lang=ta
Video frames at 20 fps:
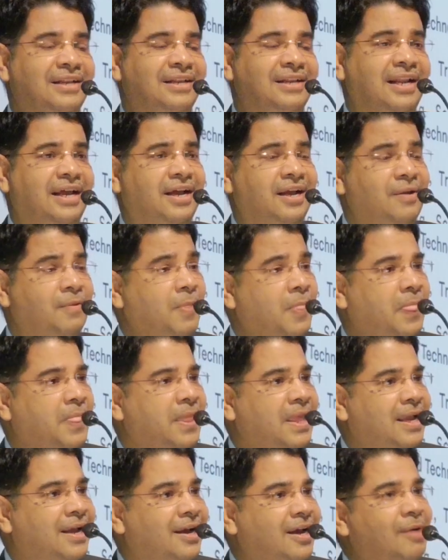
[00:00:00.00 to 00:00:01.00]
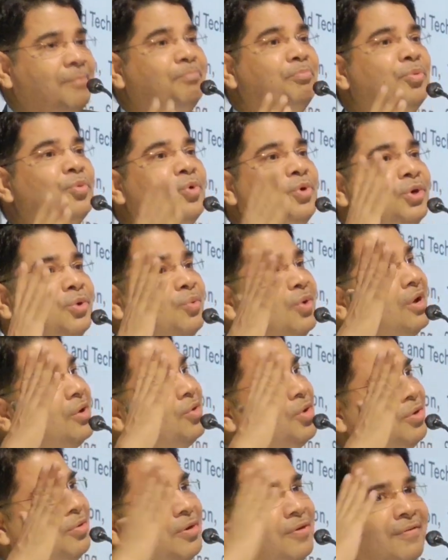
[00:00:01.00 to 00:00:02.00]
பாரத் நிர்வாக இயக்குனர் கே எஸ்
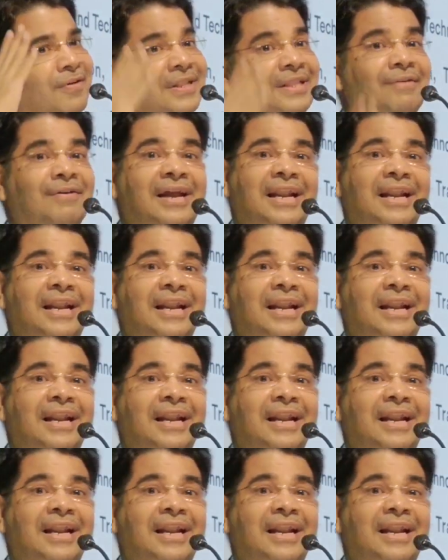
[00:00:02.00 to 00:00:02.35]
கமாலுதீன்